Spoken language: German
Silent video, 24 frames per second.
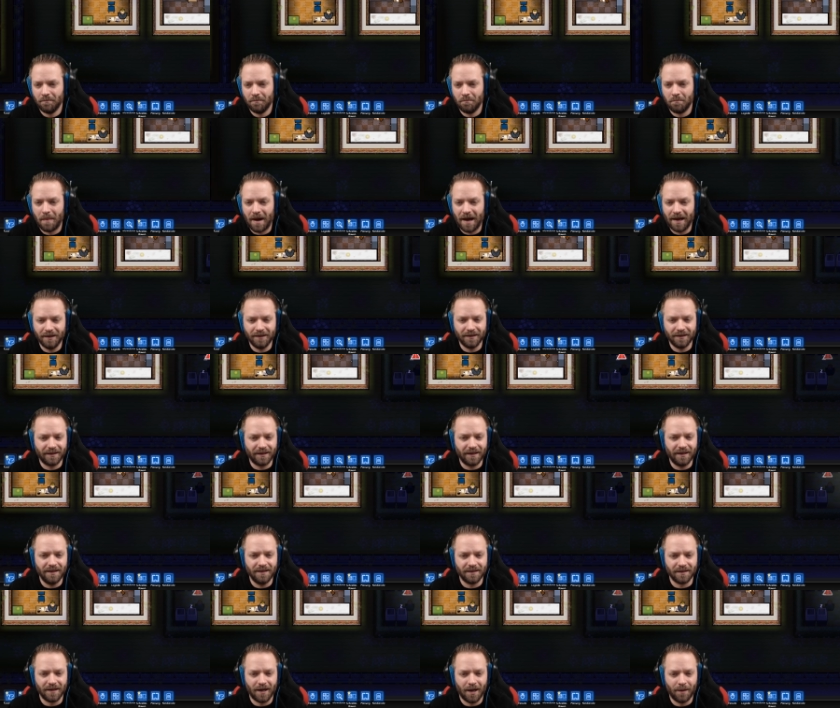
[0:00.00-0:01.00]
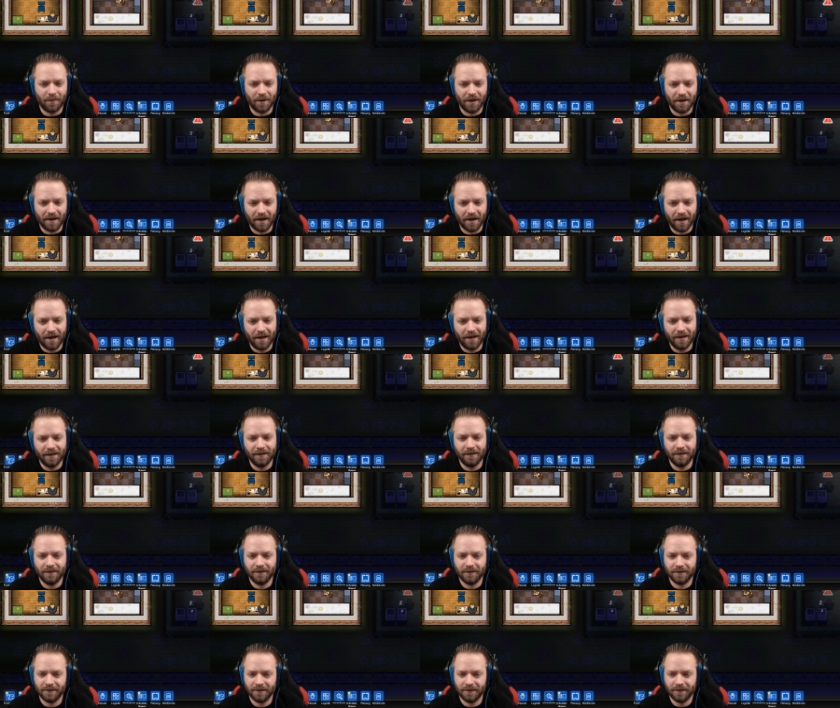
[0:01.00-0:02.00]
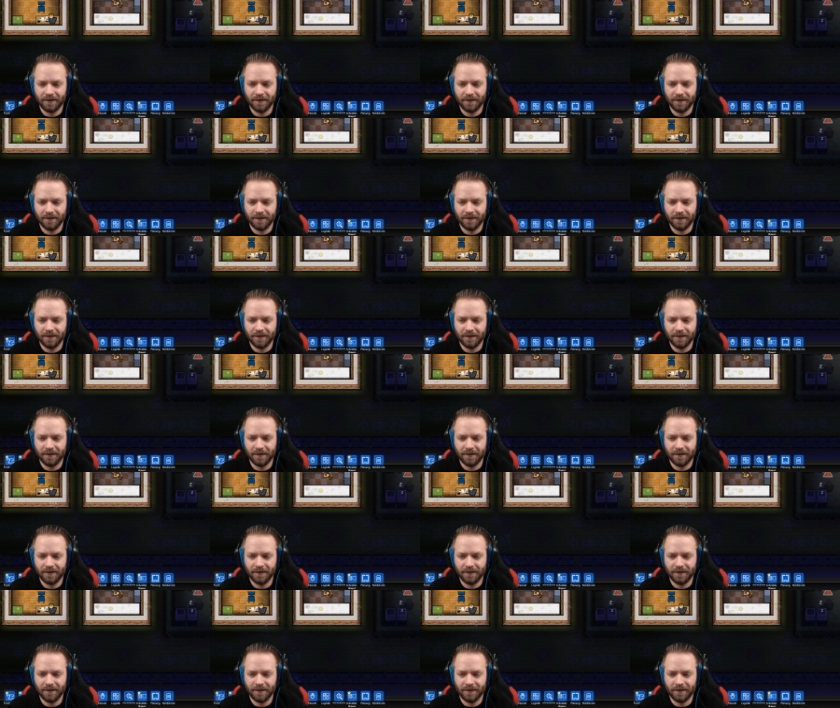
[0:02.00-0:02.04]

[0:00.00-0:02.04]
Meine Rede, aber nein.